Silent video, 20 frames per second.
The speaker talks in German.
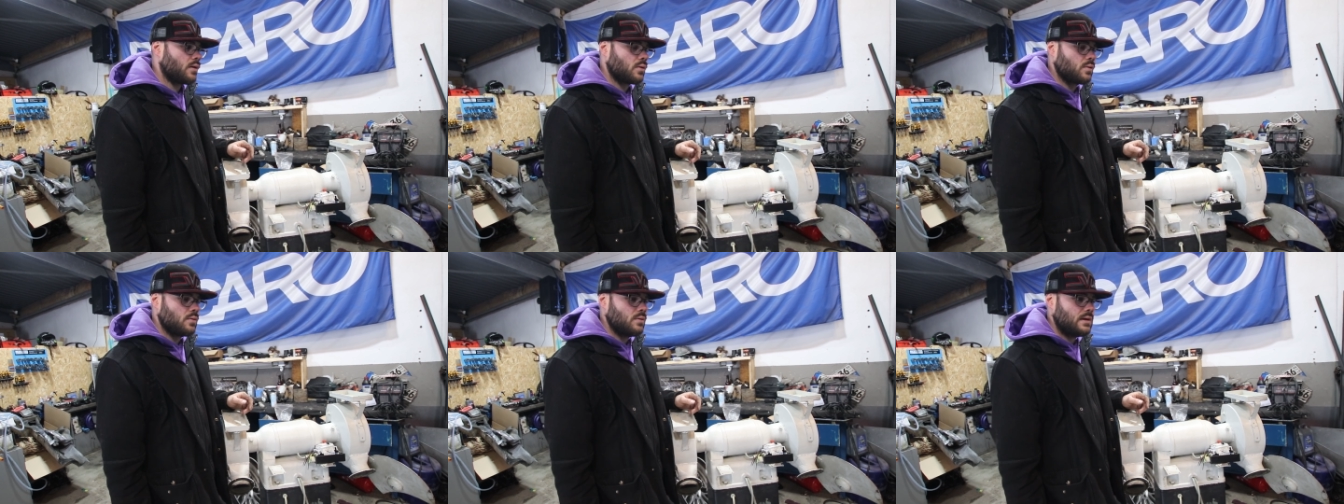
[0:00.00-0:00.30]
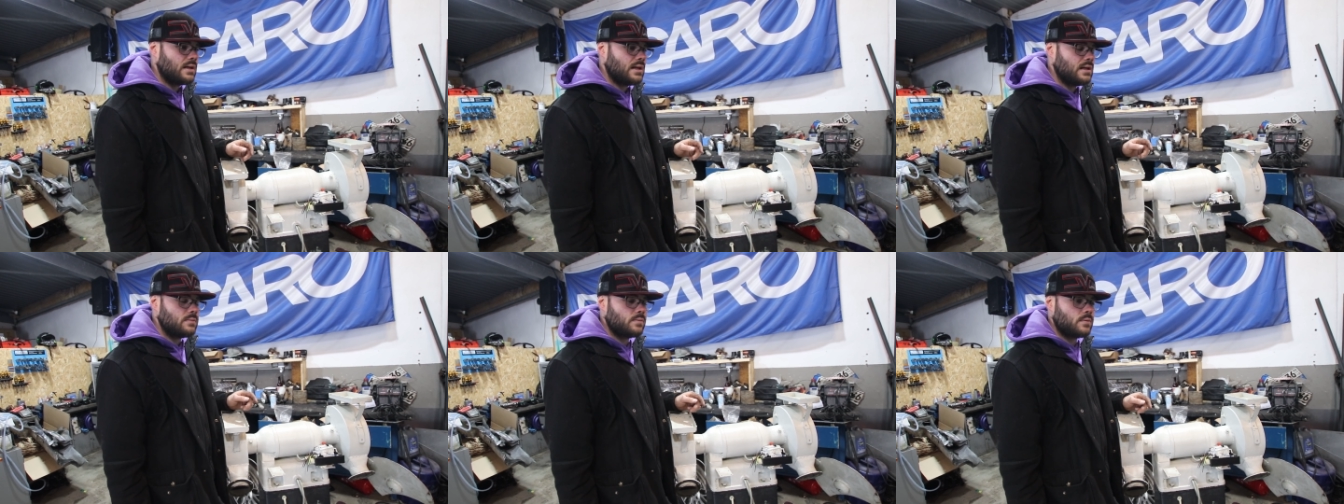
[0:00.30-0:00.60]

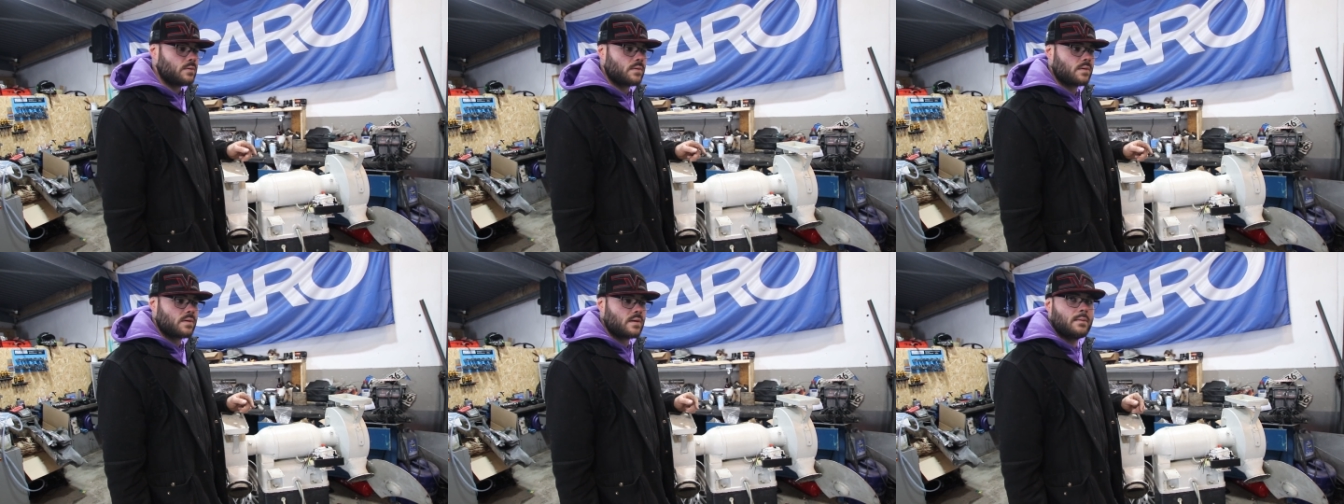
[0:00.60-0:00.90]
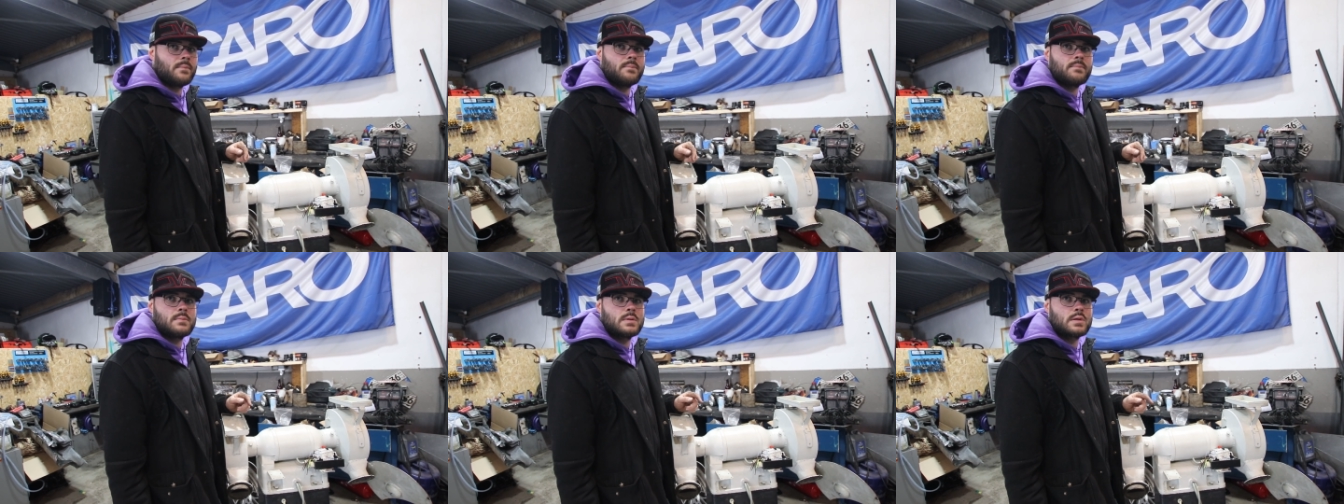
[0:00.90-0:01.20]
grün-gelbe
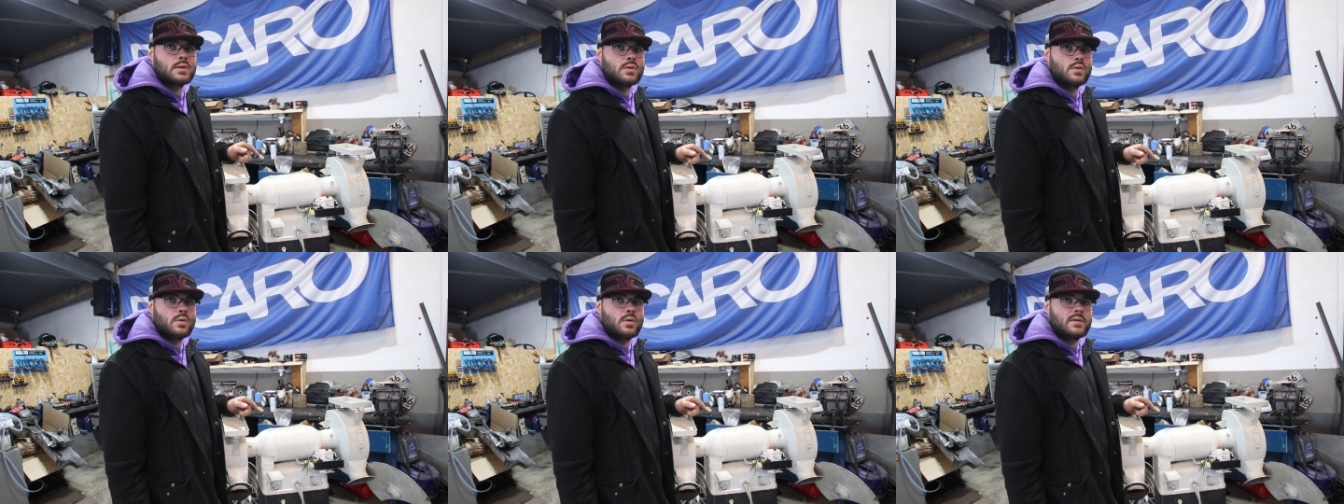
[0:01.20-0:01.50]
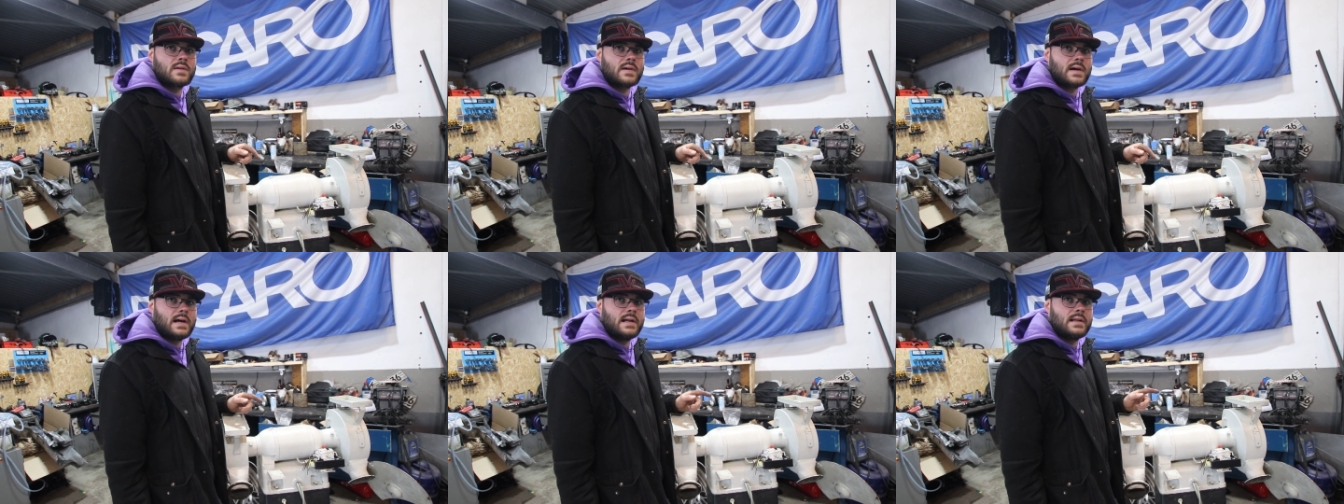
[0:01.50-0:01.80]
zusammen mit
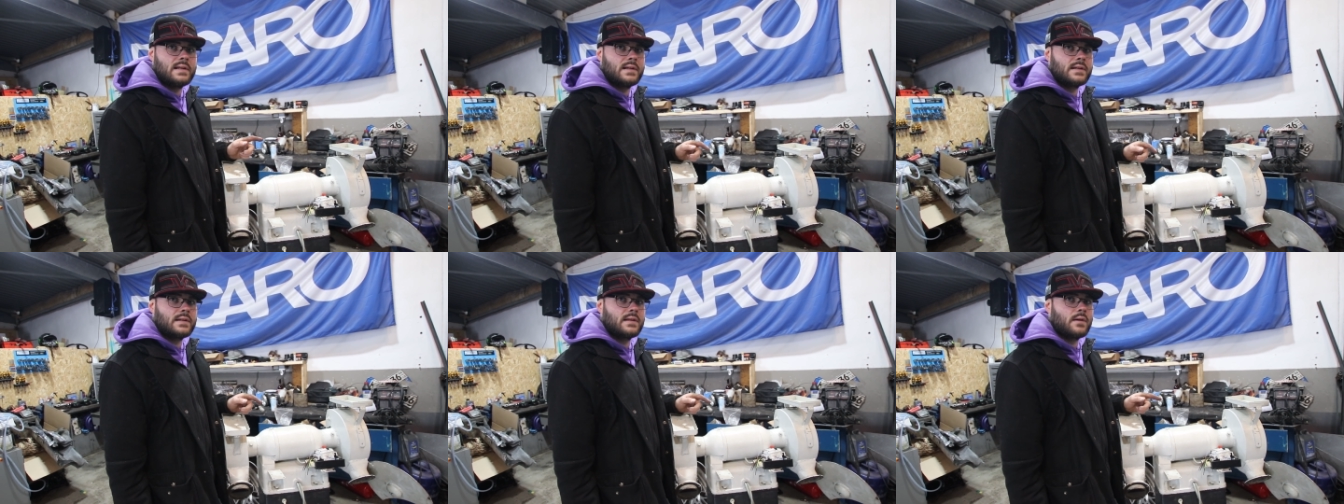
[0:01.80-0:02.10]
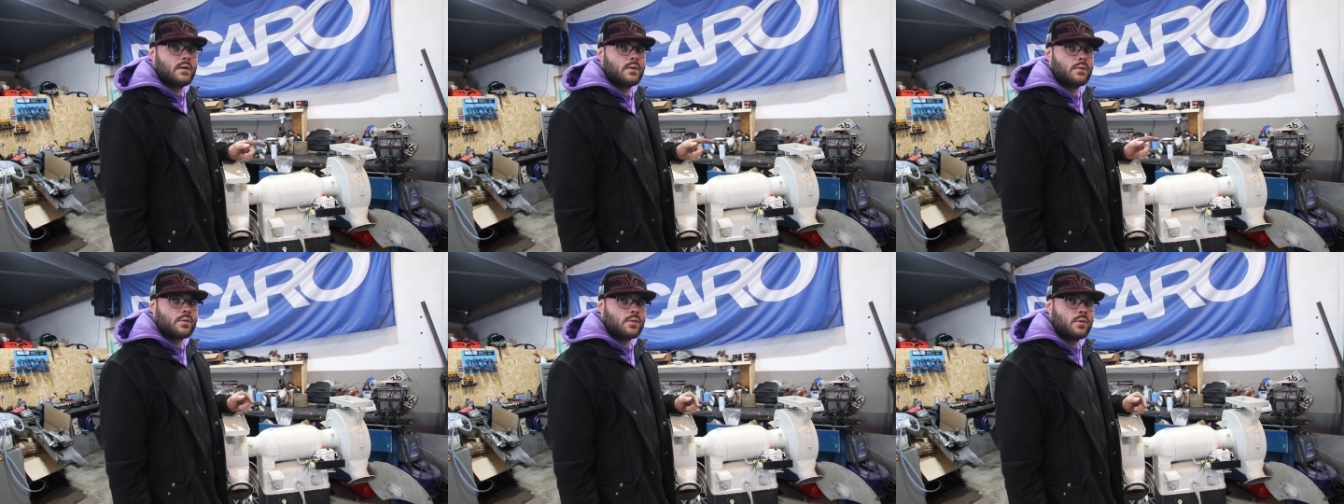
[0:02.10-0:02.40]

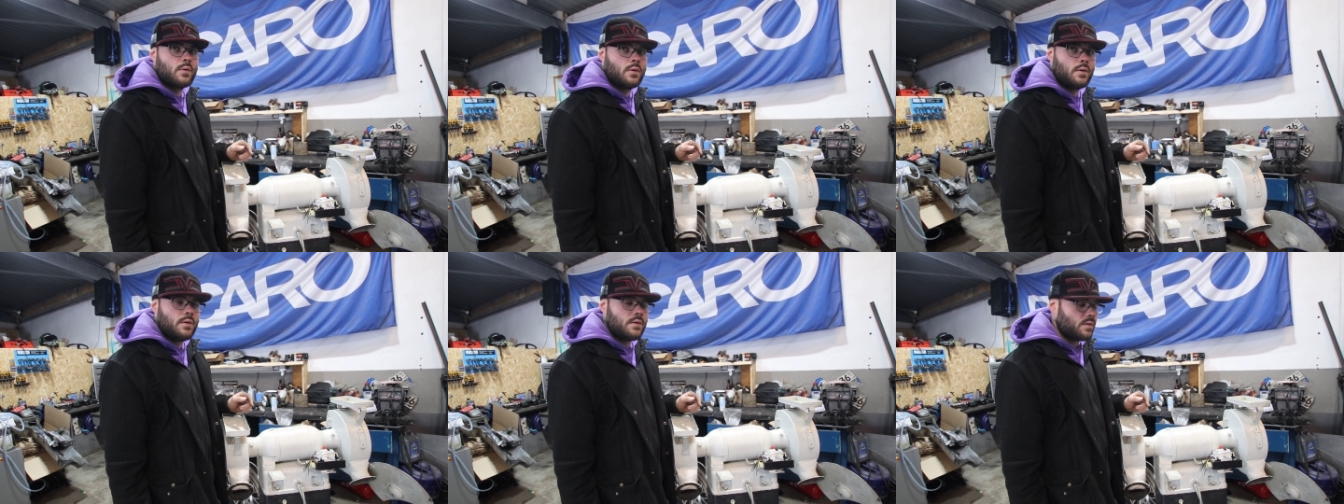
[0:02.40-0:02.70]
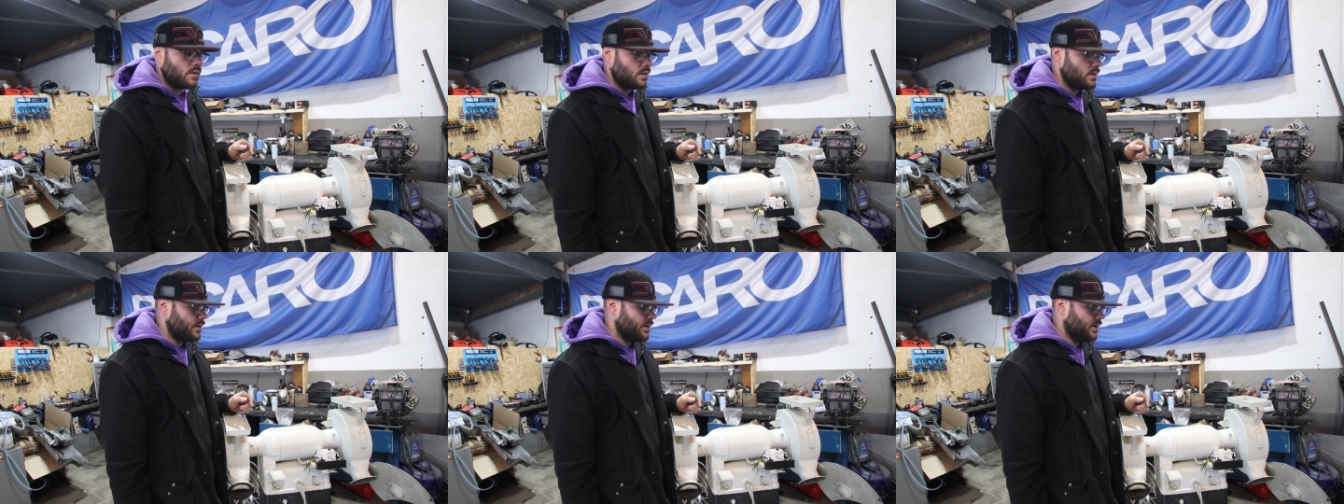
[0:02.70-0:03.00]
Neutralleiter aufs
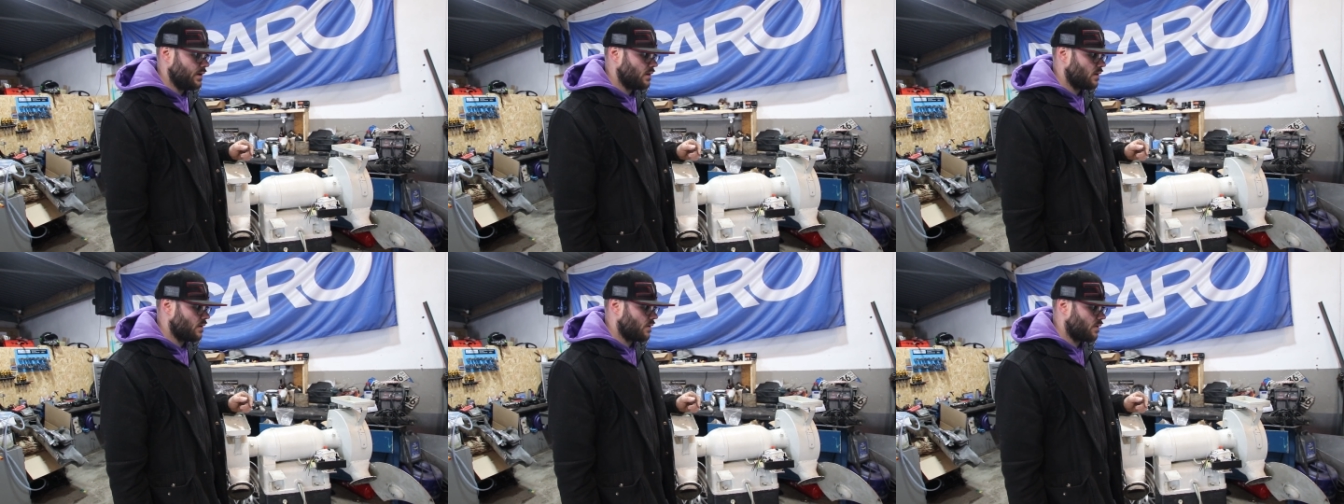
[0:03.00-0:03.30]
Gehäuse gelegt.